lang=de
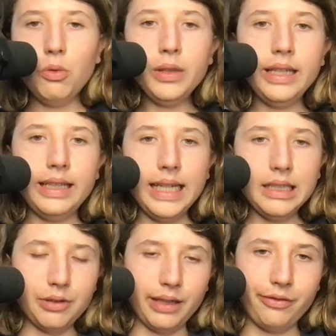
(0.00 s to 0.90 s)
Und die
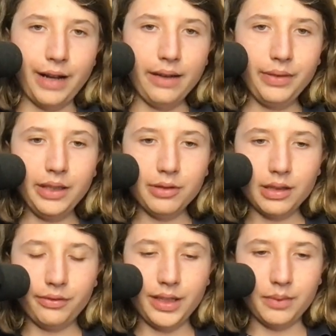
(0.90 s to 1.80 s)
Ideen zu den Fun-Videos
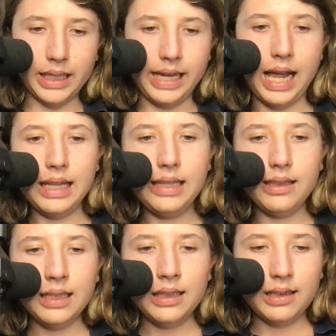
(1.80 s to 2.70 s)
auf diesem Kanal
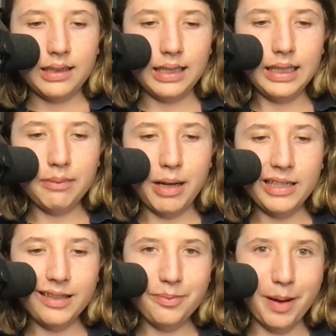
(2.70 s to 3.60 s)
hier kriege ich
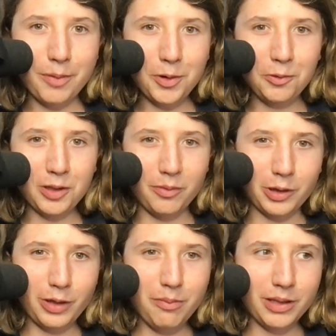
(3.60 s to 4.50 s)
meistens bei Motolus im
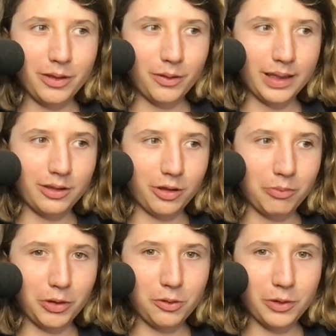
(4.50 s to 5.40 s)
Stream, bzw.
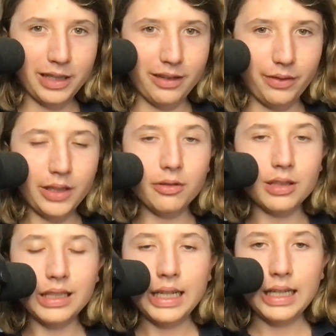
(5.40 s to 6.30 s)
durch Motolus seine
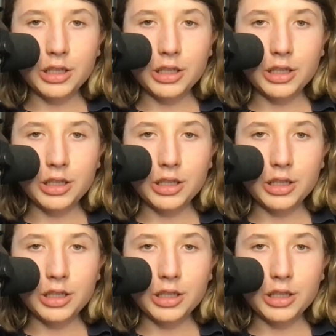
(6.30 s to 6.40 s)
Videos.